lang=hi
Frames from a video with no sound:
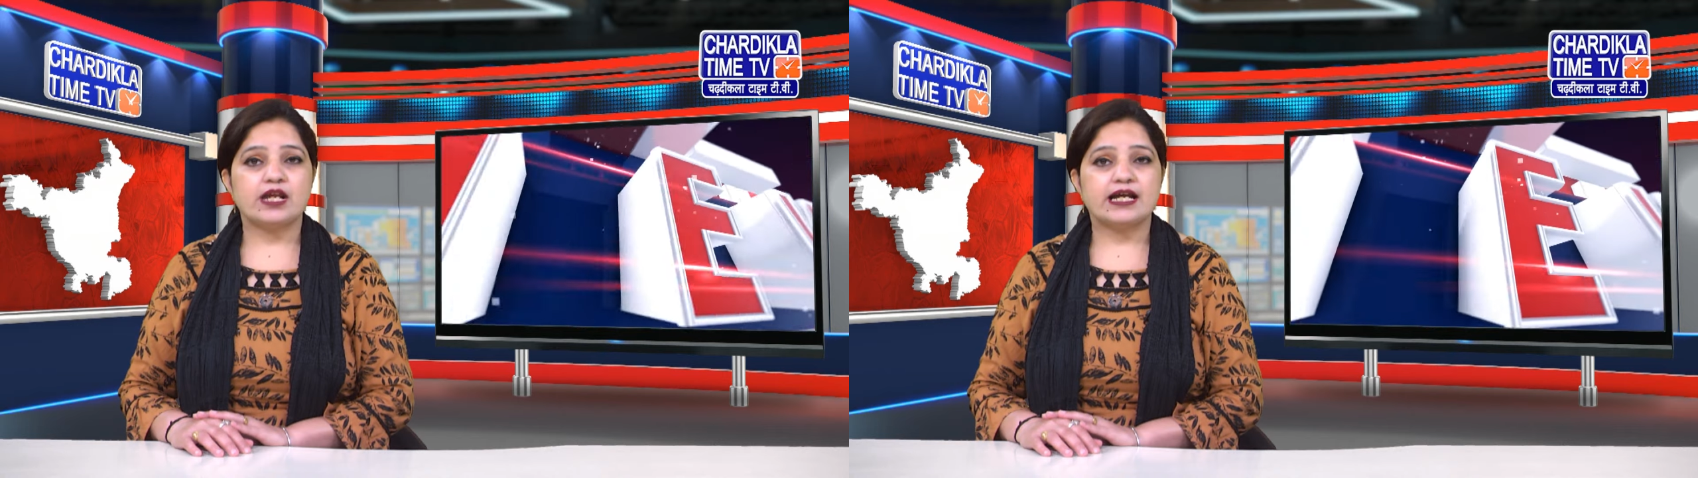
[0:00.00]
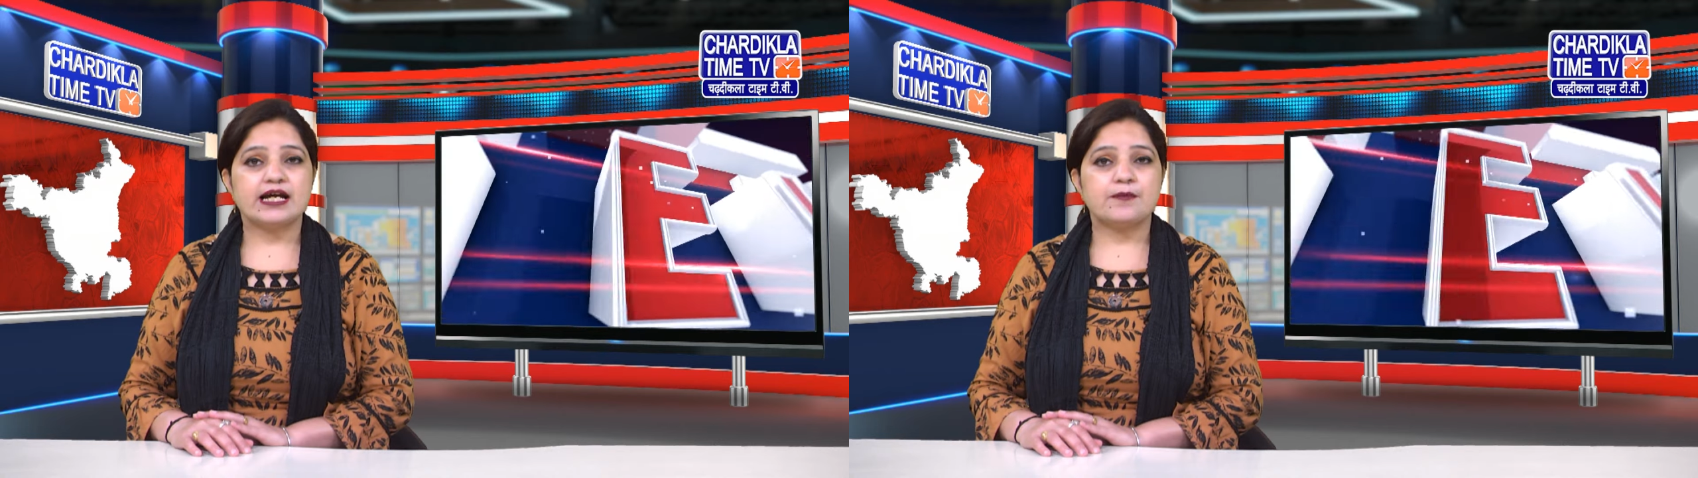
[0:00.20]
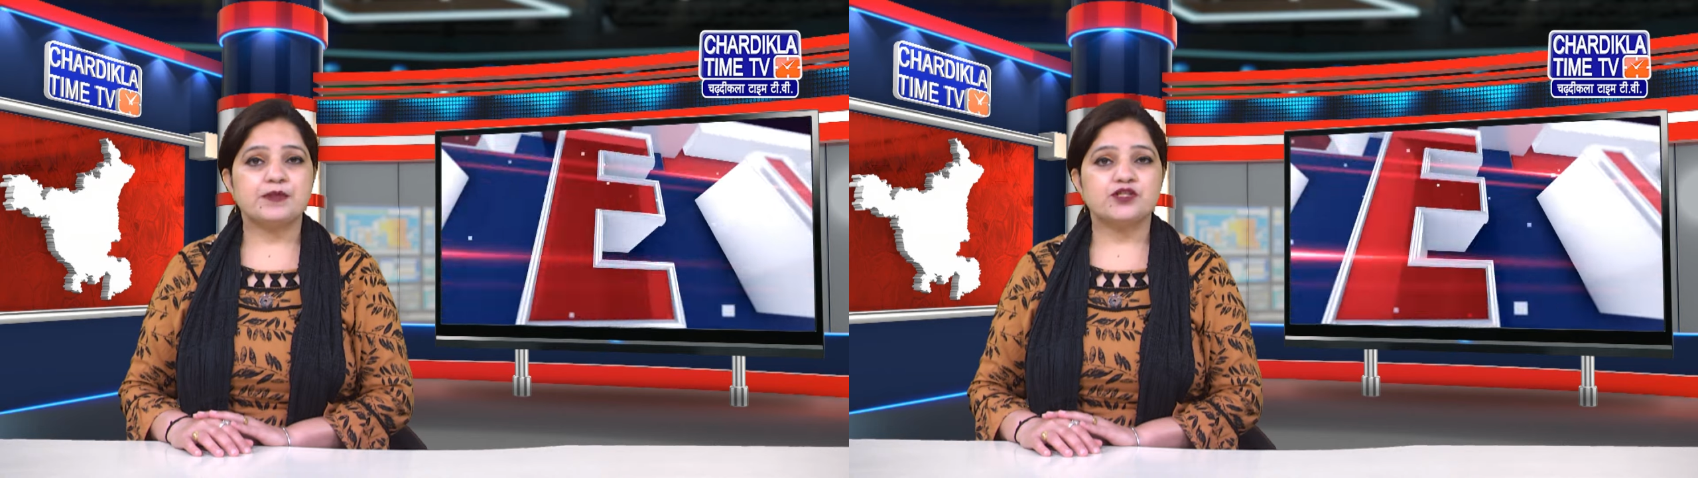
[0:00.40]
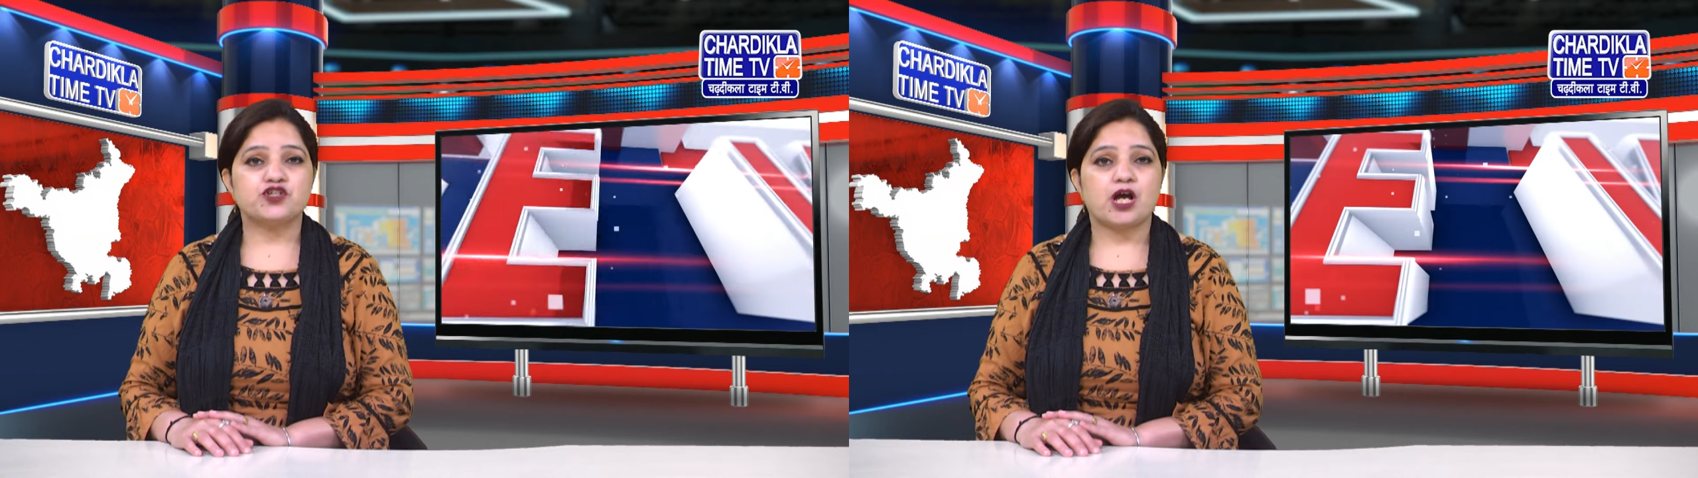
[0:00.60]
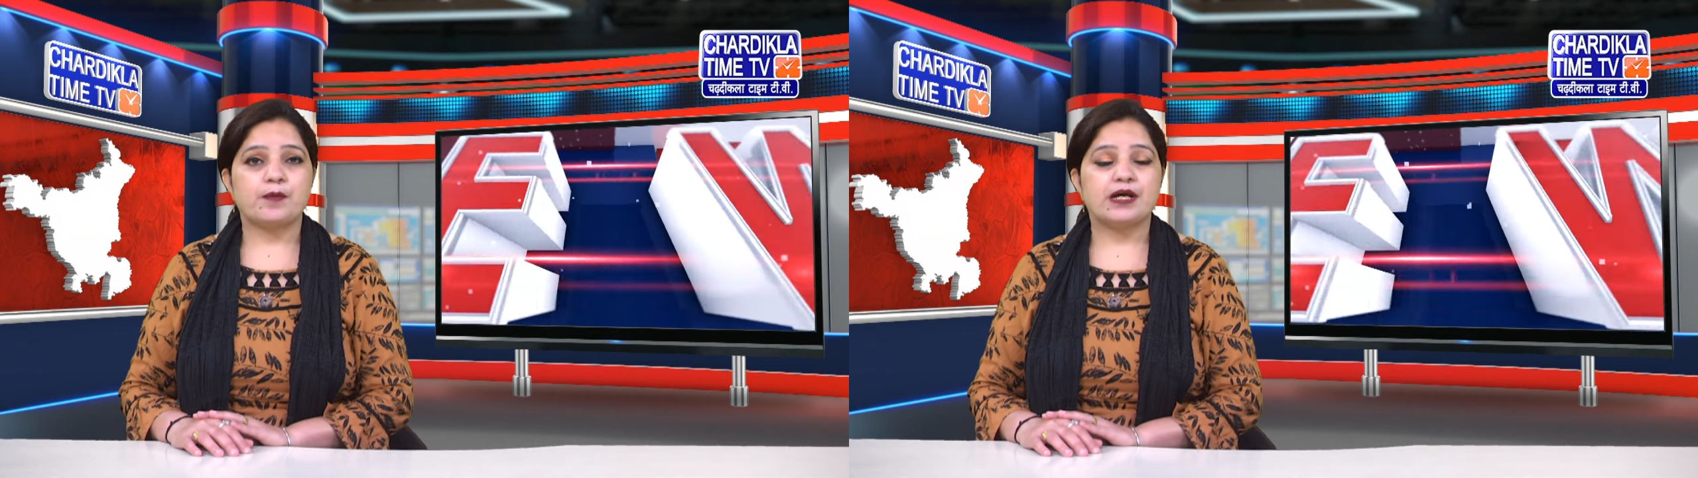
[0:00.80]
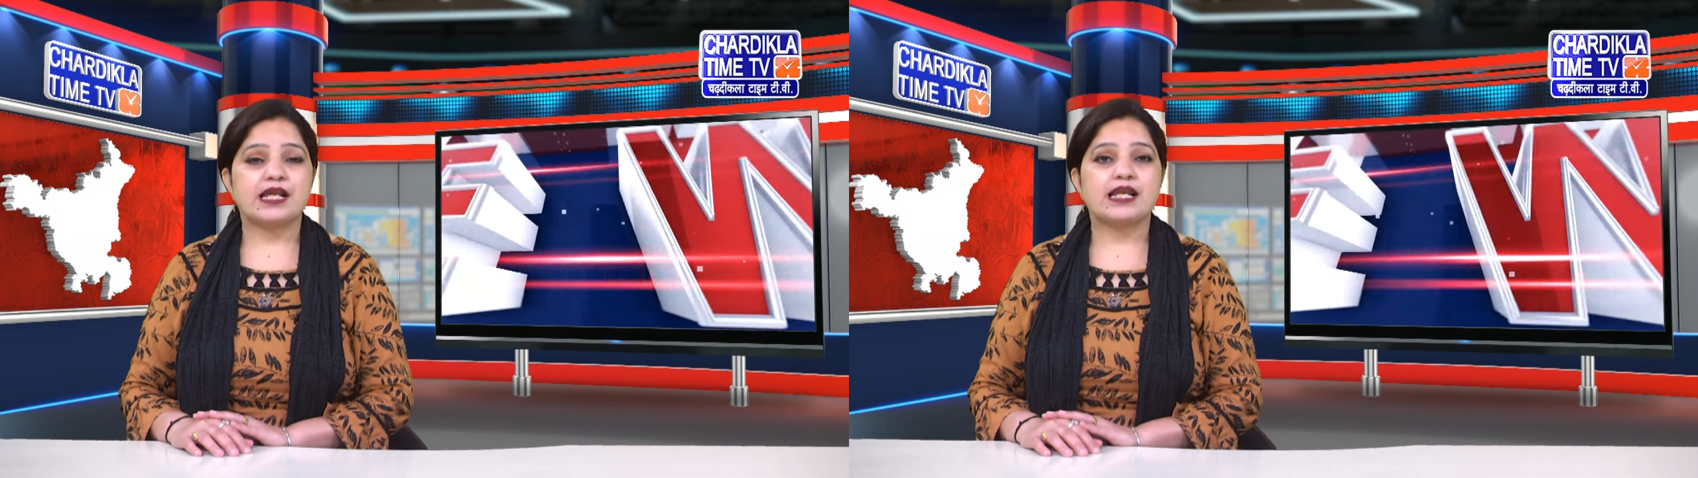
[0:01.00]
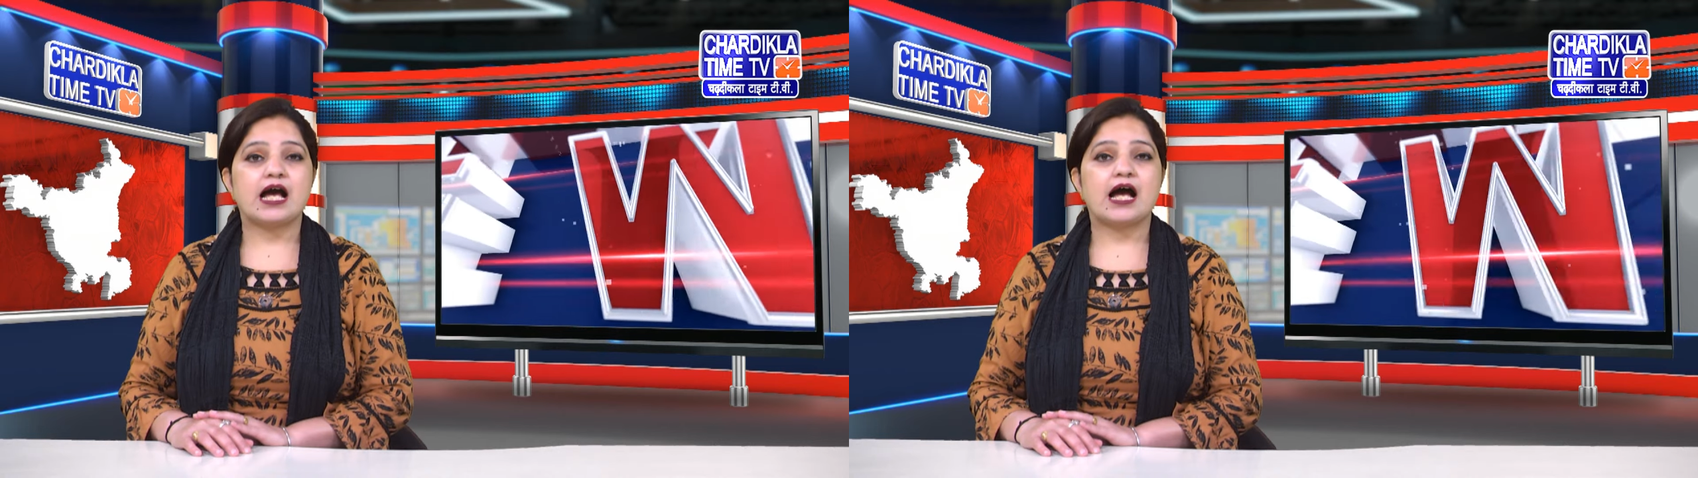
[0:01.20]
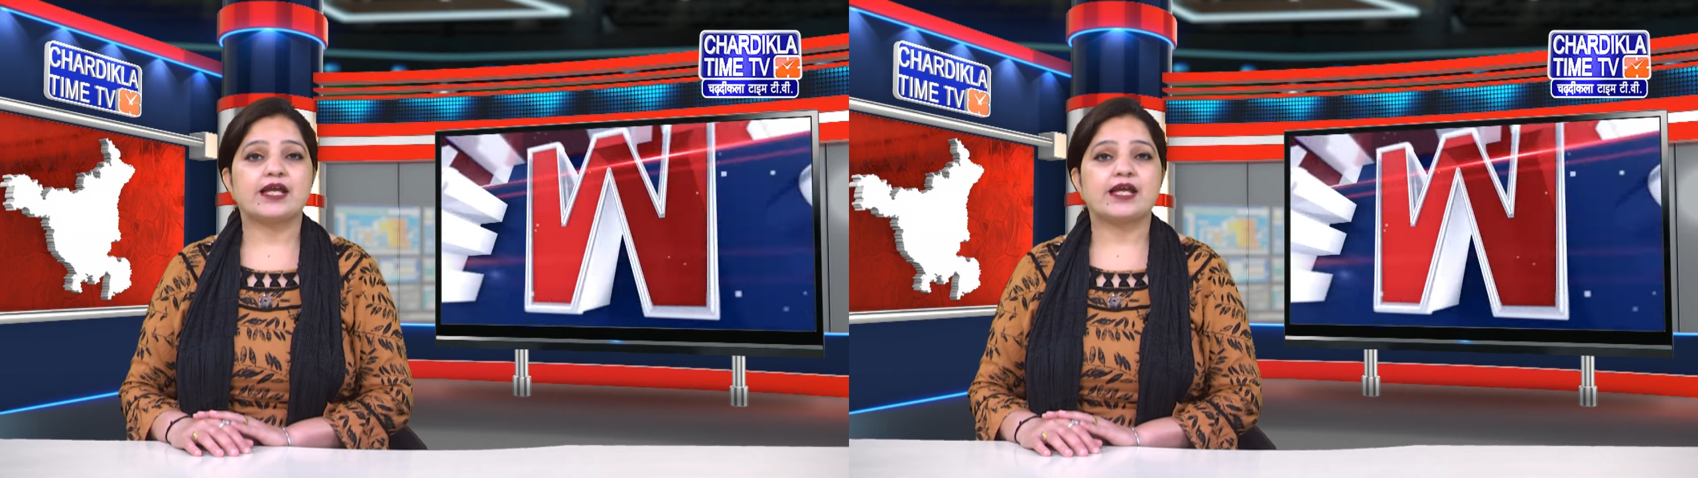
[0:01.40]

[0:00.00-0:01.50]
लेकर पंजाब हरियाणा